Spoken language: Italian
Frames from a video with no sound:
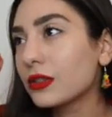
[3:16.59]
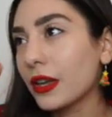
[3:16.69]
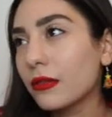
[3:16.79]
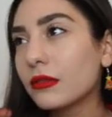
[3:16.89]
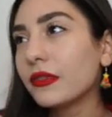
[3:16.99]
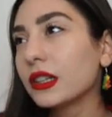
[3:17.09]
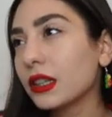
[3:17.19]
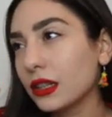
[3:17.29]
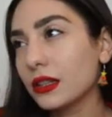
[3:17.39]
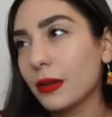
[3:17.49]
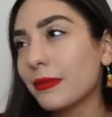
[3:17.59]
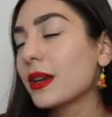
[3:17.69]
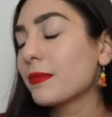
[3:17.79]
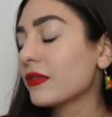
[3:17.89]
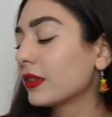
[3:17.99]
Cioè, ero convinta di
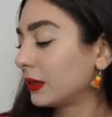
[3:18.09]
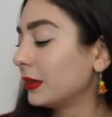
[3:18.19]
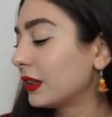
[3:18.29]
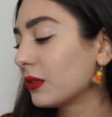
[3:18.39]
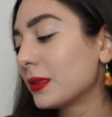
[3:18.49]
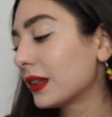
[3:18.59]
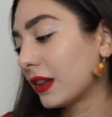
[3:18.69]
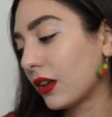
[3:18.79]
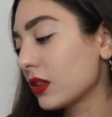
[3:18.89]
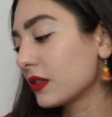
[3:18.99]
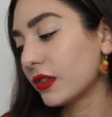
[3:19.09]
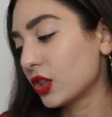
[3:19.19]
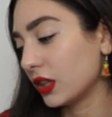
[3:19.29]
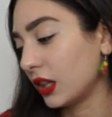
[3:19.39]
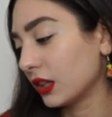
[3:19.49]
sapere perfettamente dove mettere le cose,
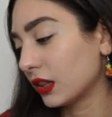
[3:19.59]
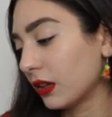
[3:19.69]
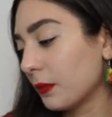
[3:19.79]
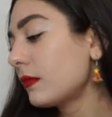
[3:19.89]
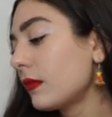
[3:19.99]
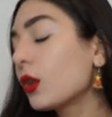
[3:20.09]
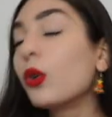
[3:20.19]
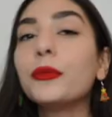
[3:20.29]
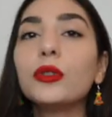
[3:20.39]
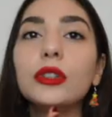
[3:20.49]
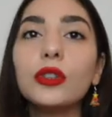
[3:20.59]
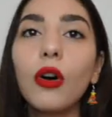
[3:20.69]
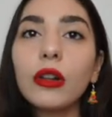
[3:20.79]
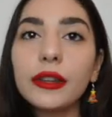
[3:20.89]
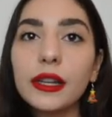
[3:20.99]
invece niente. Oh mio Dio,
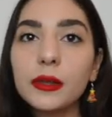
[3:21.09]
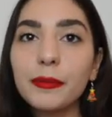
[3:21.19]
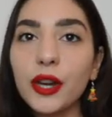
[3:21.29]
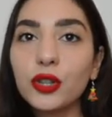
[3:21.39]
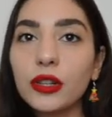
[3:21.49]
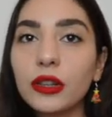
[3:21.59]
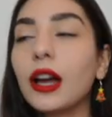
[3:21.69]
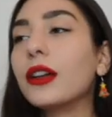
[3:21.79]
Holiday Special.